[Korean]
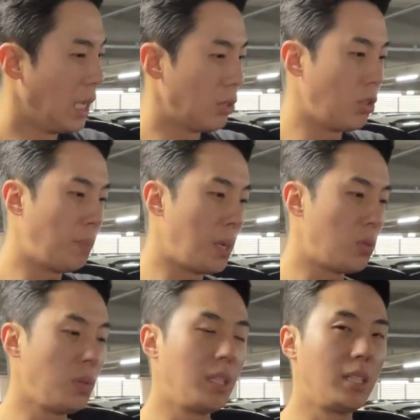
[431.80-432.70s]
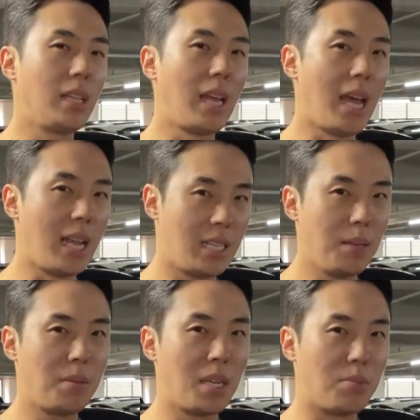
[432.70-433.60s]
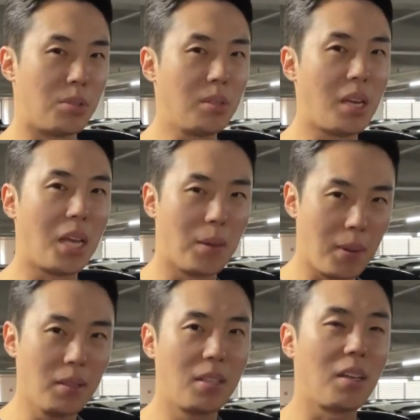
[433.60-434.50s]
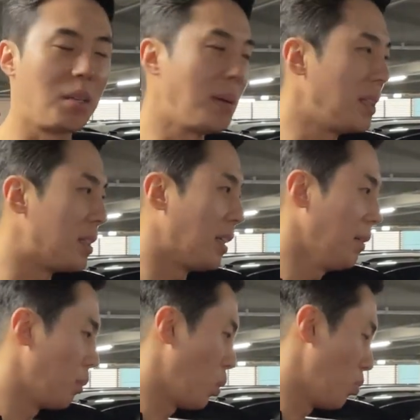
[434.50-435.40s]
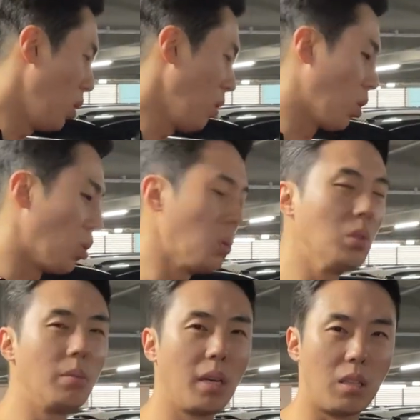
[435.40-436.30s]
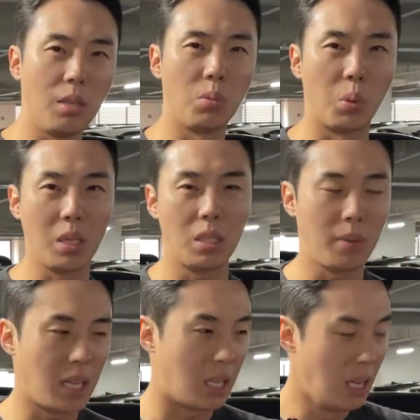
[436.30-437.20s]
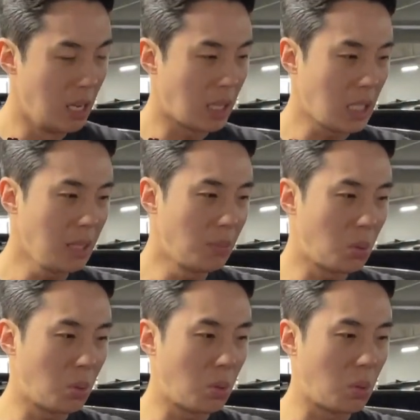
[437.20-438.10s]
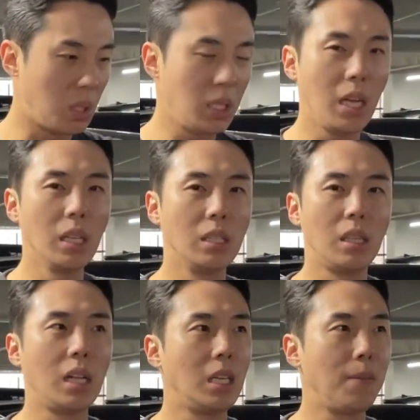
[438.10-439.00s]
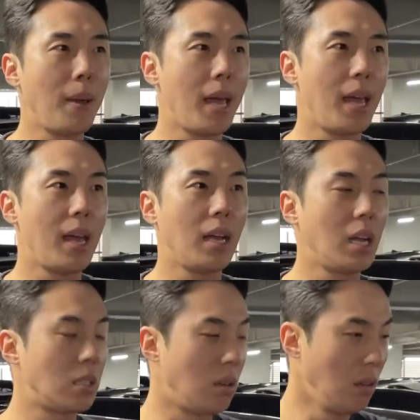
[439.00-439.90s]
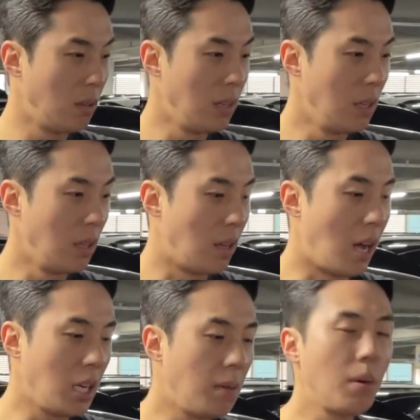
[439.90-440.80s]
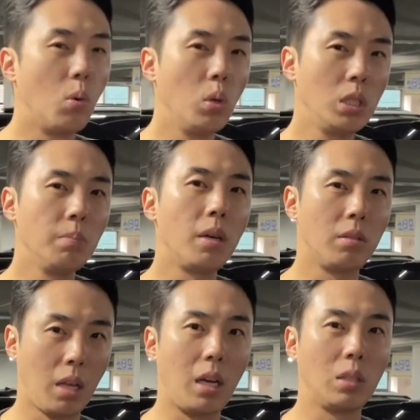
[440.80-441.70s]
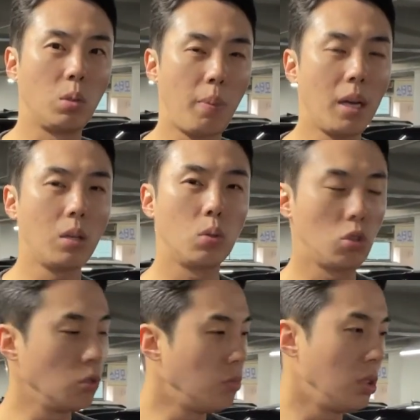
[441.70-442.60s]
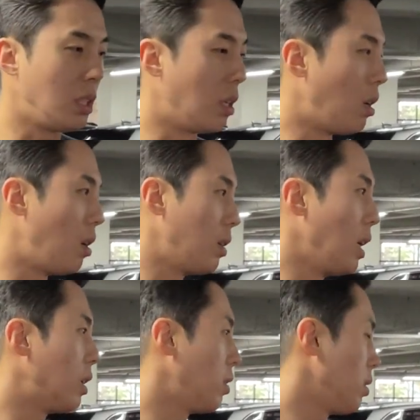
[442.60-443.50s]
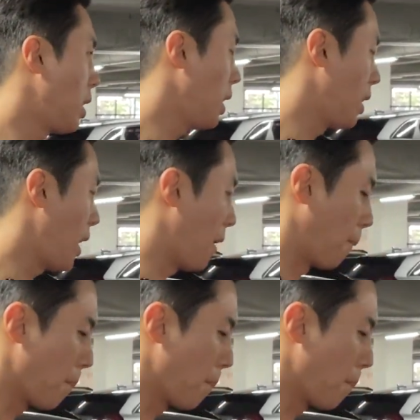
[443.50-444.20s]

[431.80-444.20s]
구입할 수 있는 SM7 네, 예, 이벤트예요, 이벤트. 뭐 물론 더 좋은 금액에 드리면 좋겠지만 사실 뭐 시세는 한 200에서 한 250만 원대까지도 팔아도 충분히 어, 될 그런 차량인데